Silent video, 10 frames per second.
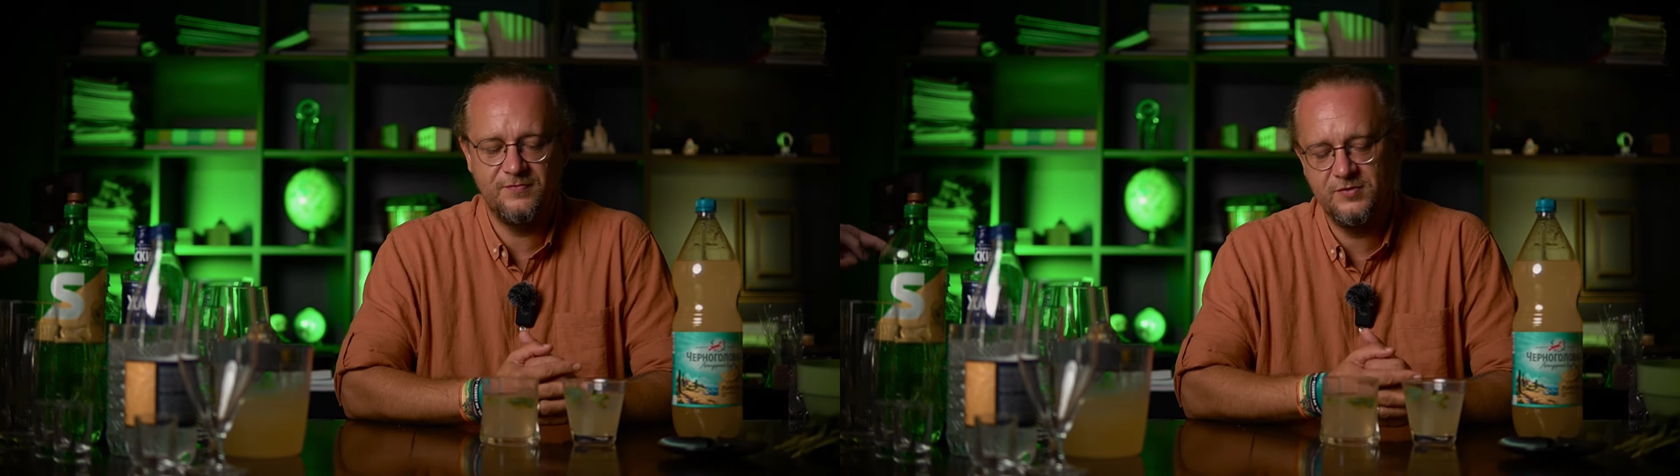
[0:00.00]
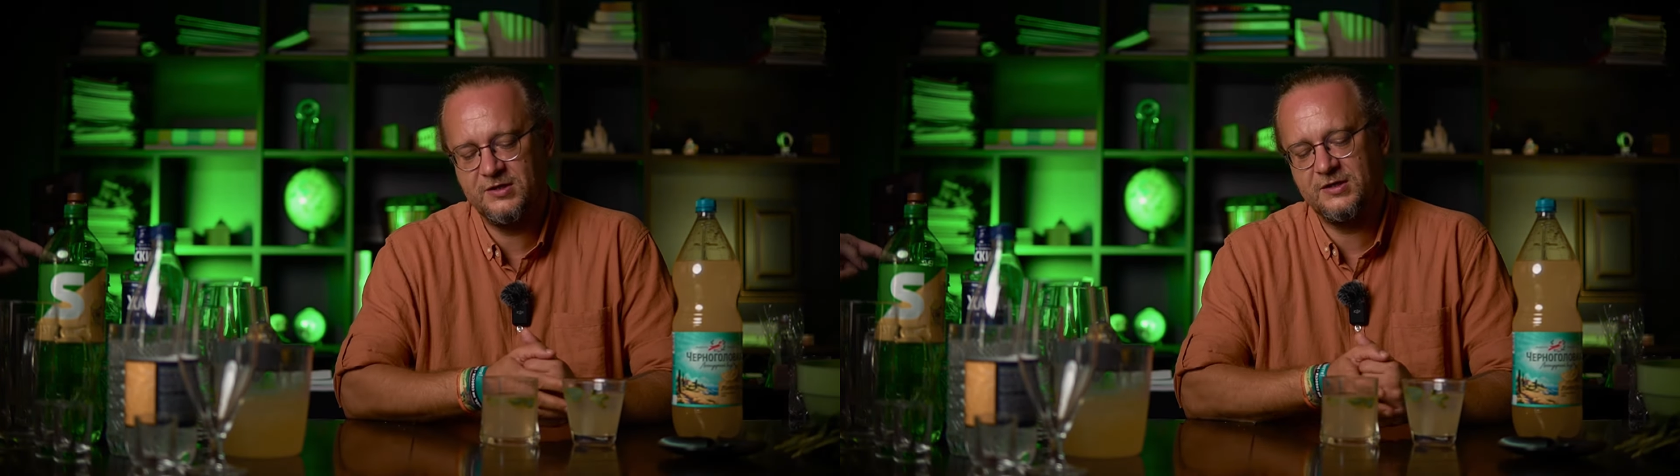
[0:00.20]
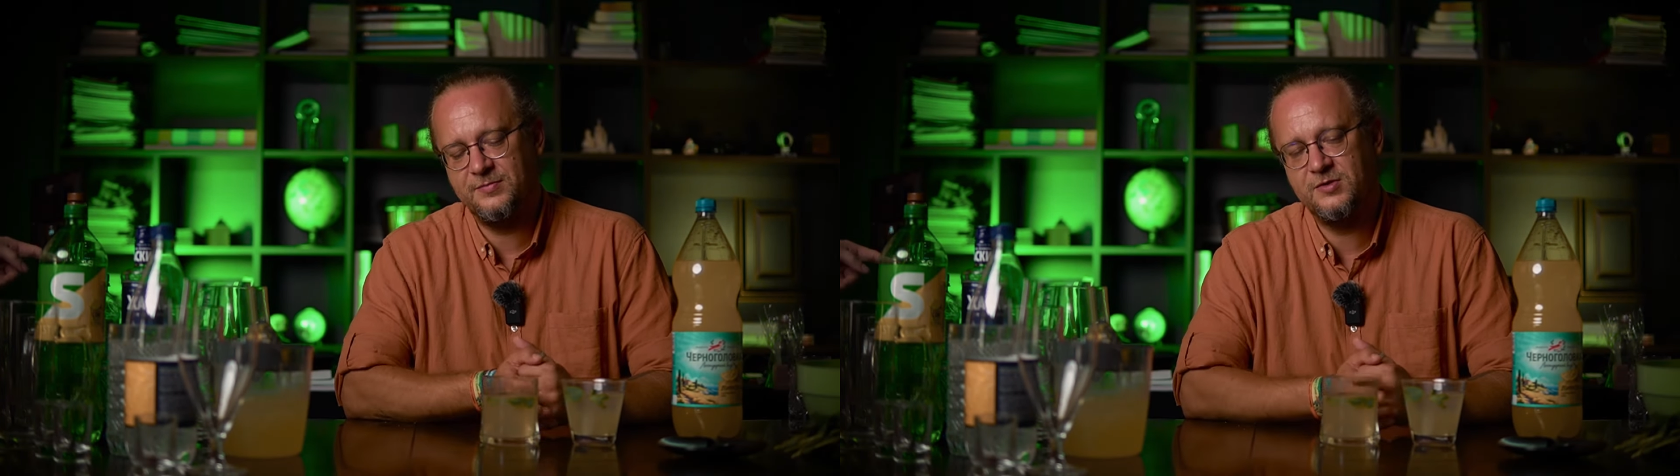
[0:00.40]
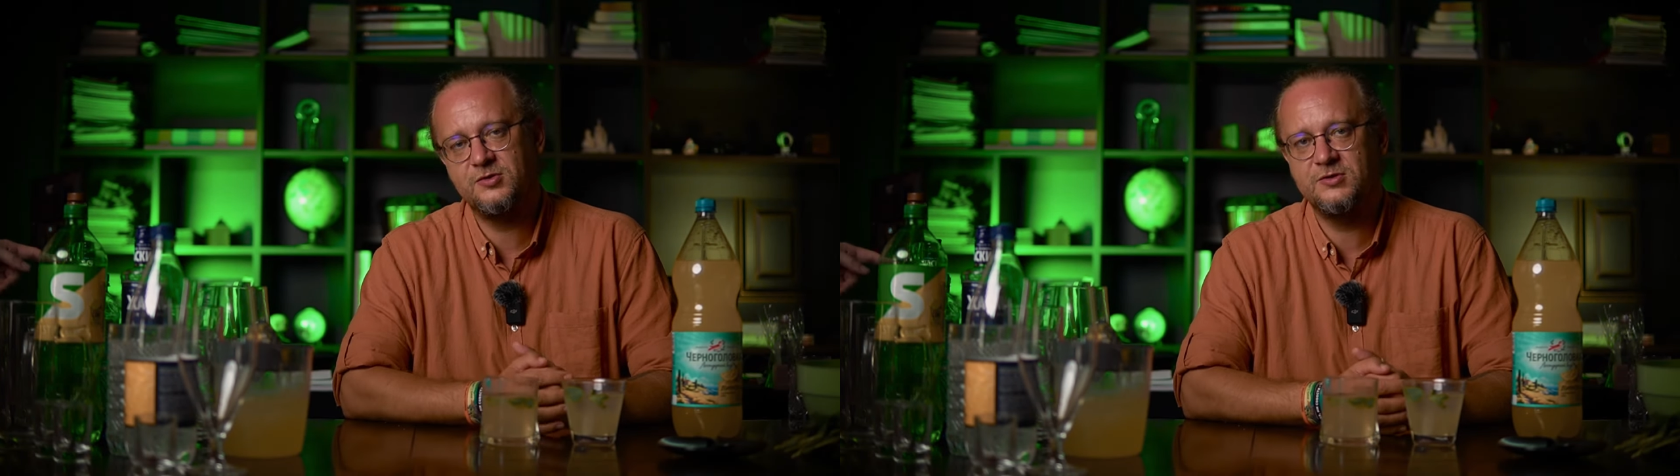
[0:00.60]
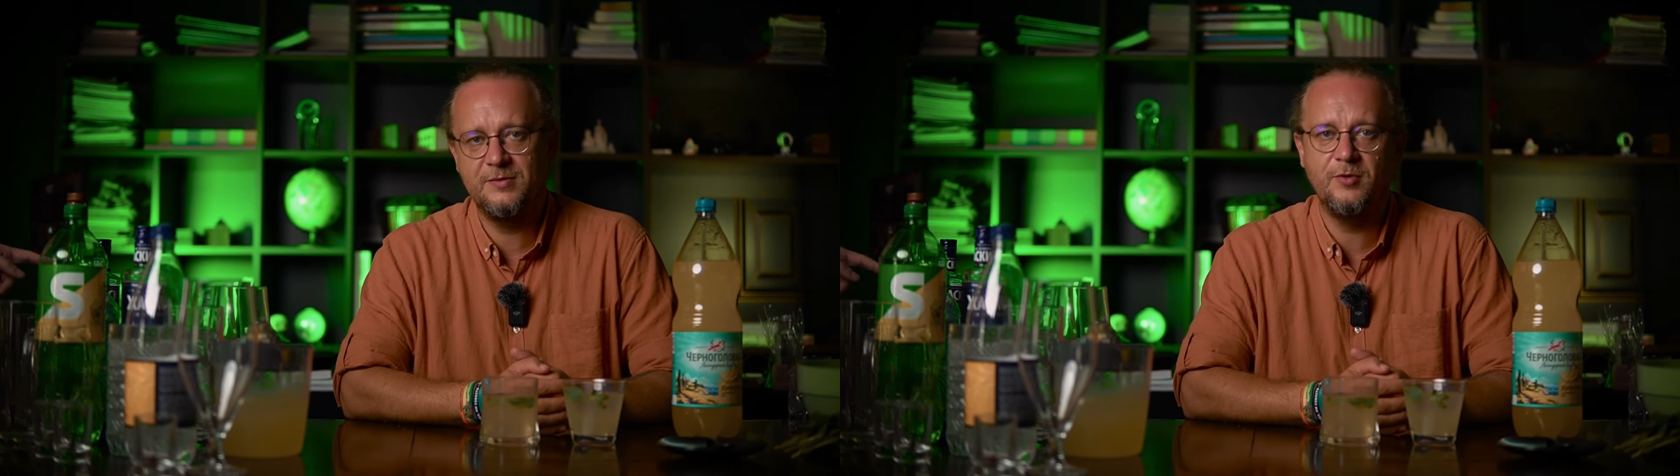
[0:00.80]
вот это
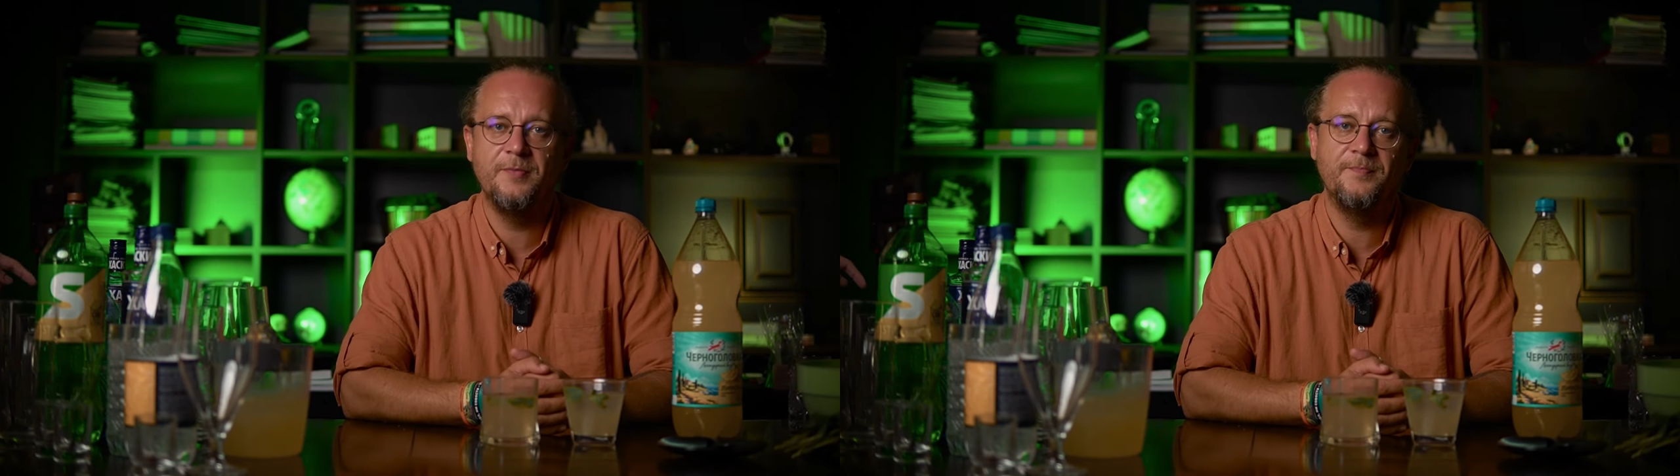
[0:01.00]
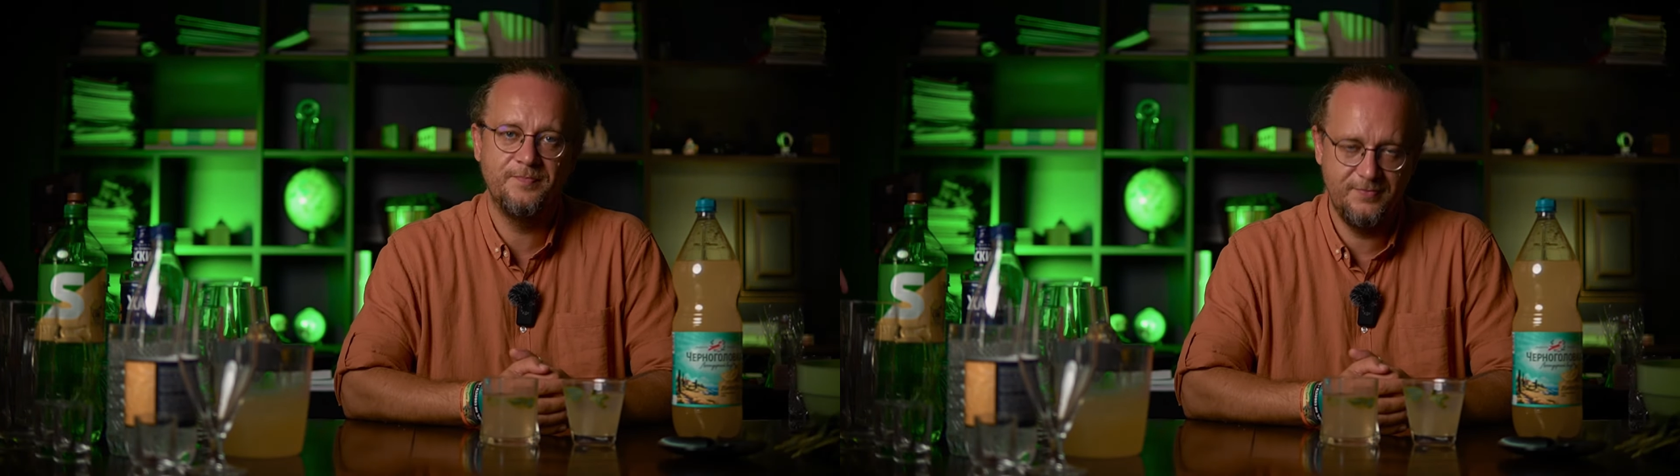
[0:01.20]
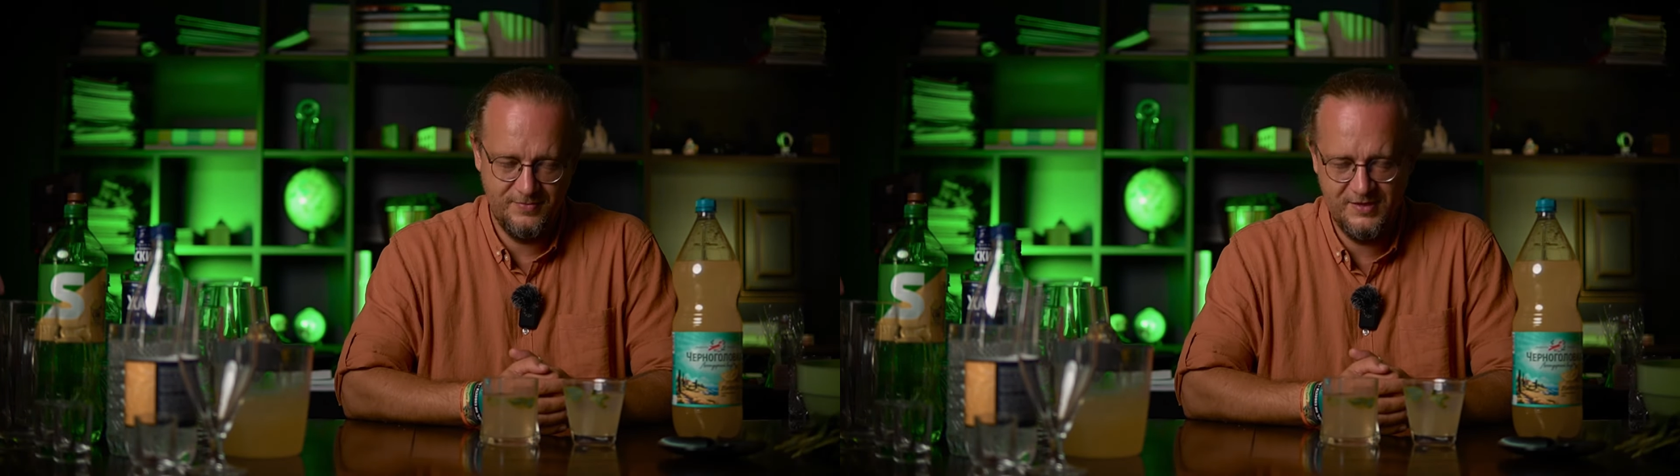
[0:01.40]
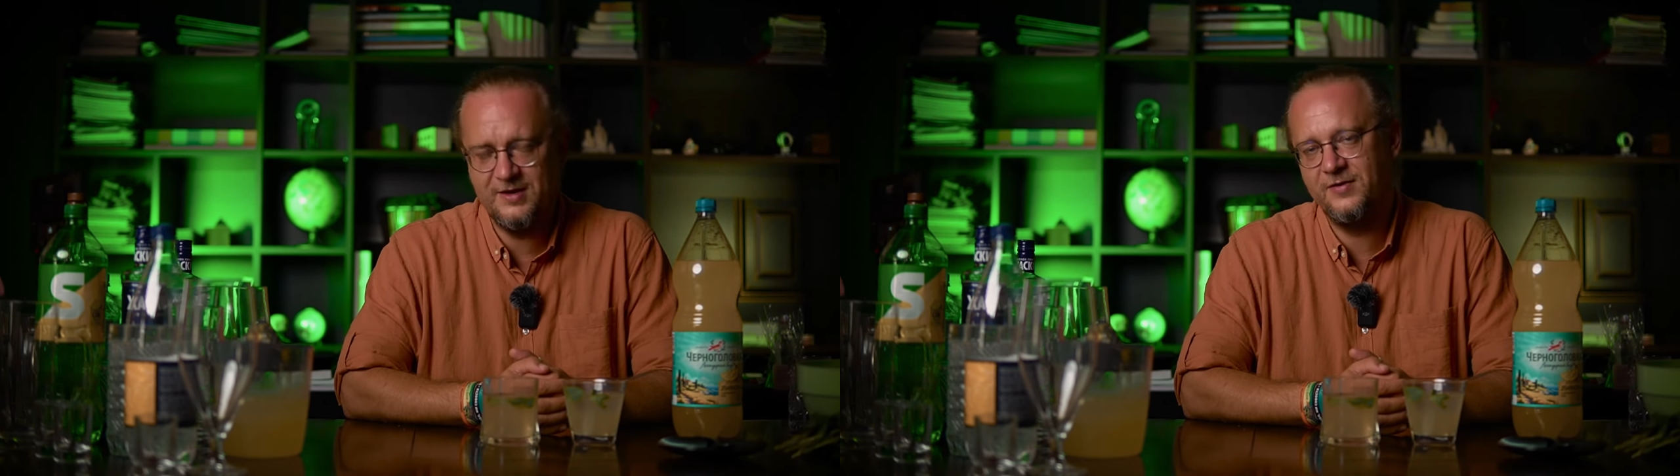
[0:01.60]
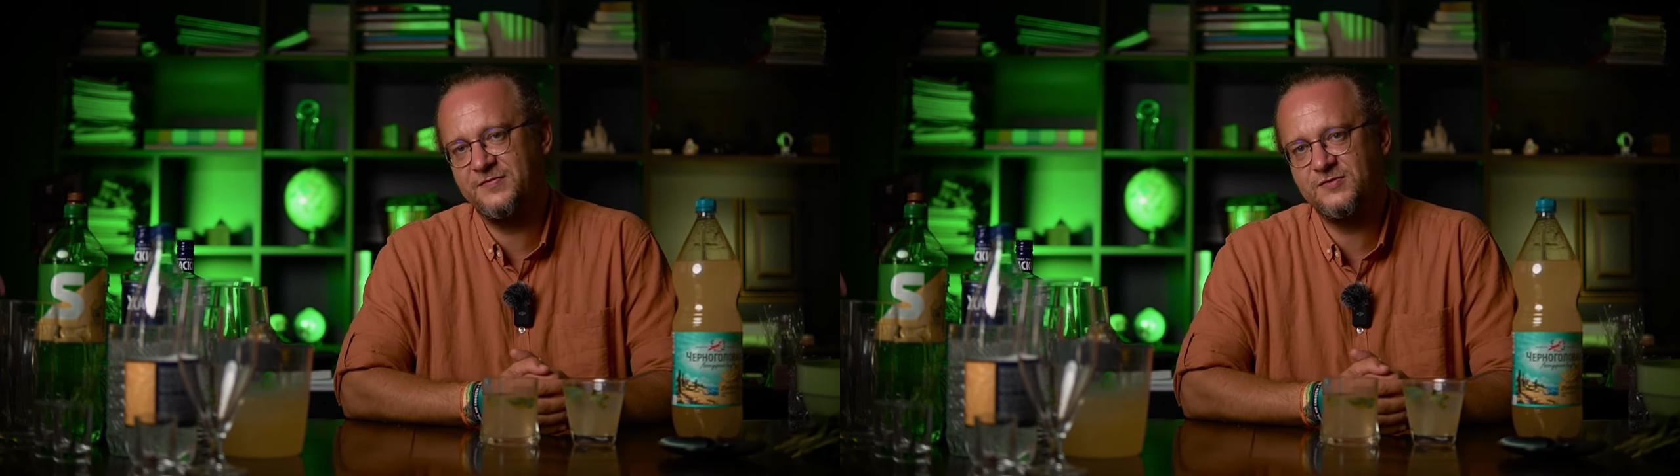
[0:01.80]
между собой.
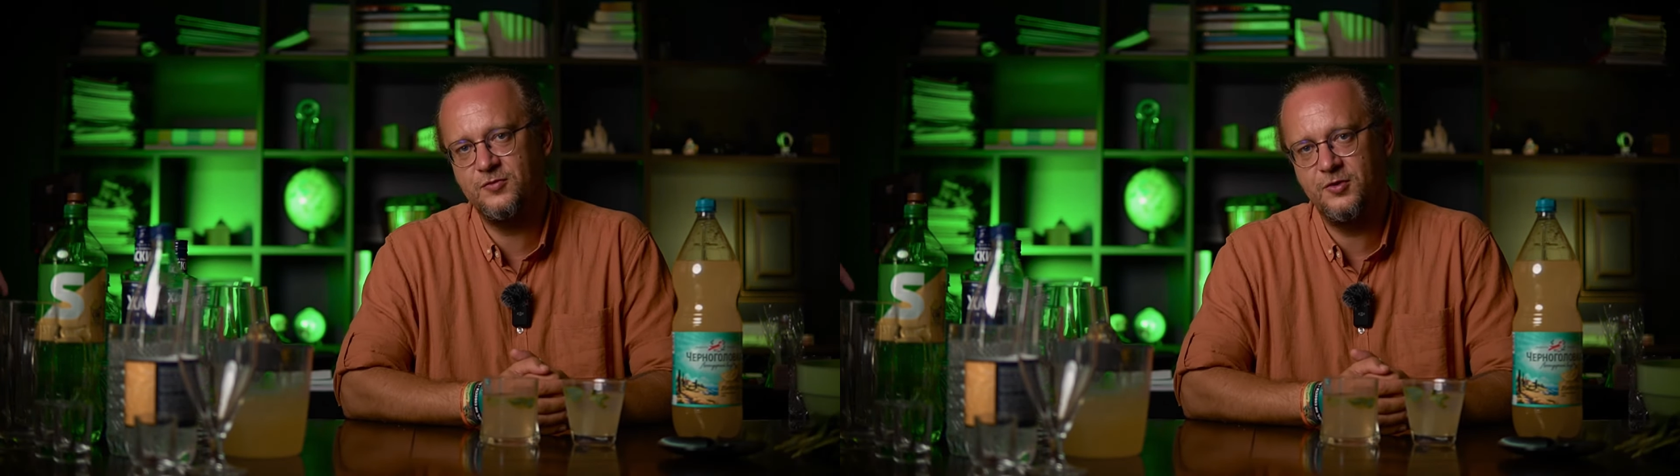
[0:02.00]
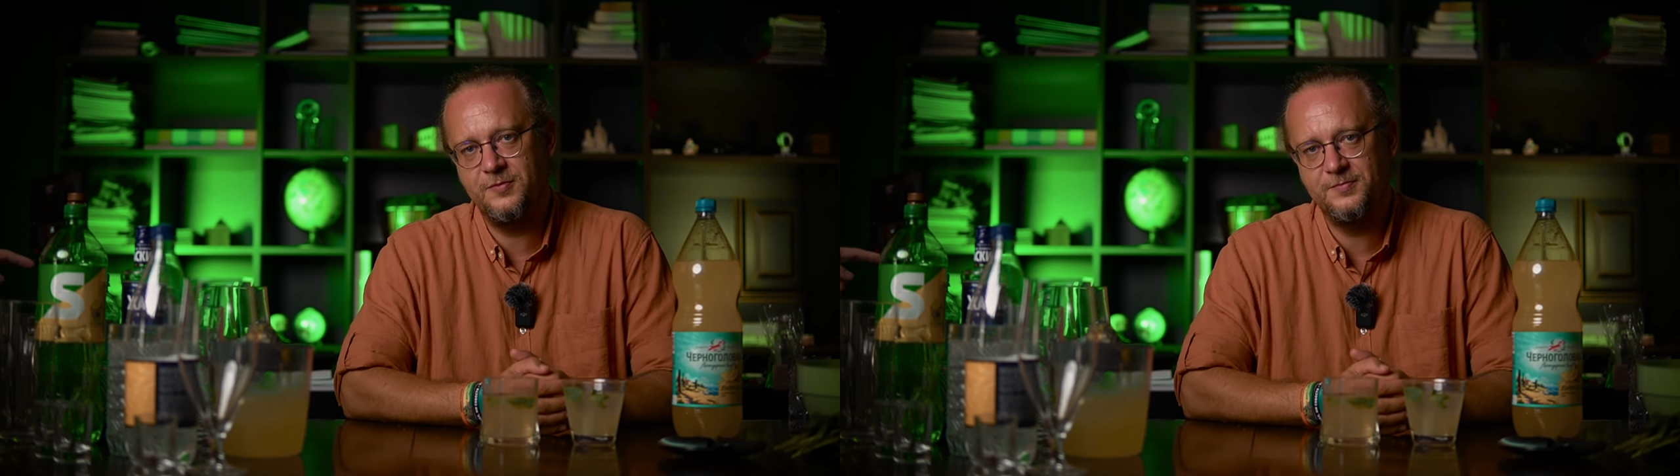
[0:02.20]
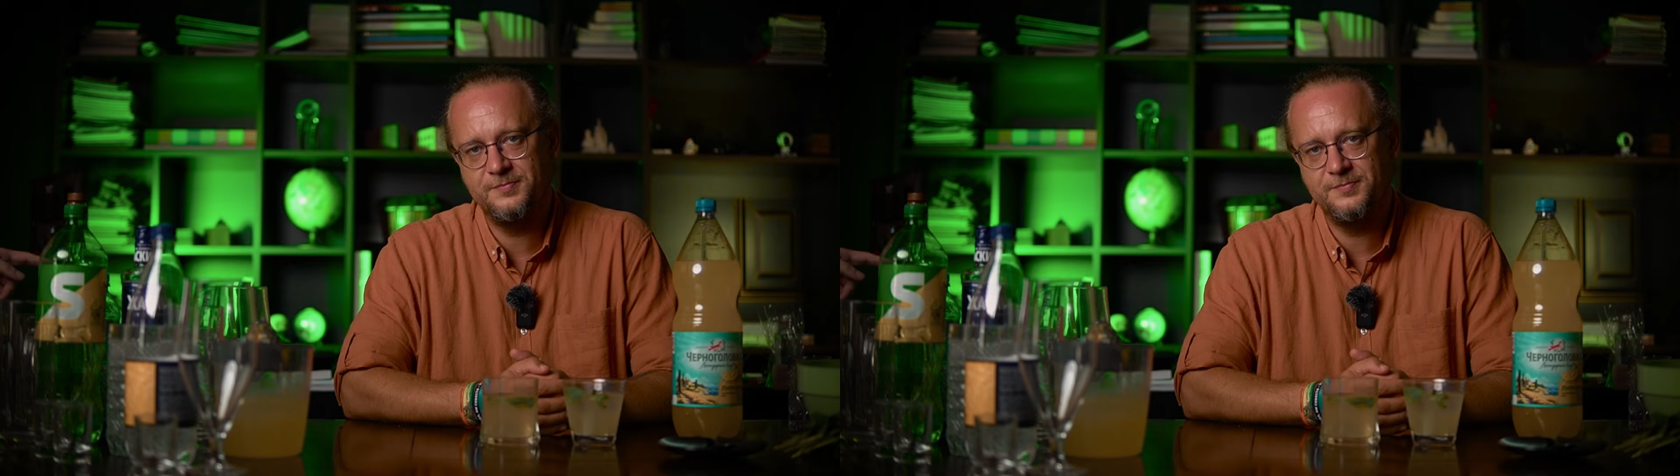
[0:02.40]
Давай в студию.